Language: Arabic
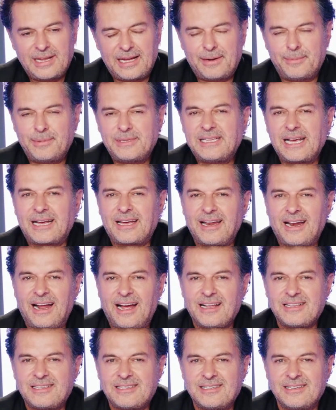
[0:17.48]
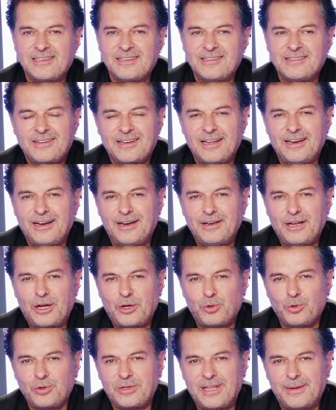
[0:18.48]
أنا بتذكر حادثة كان عندنا
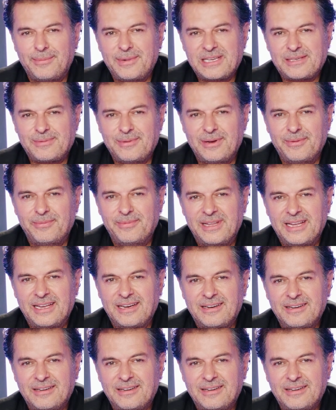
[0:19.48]
خطوط تماس بلبنان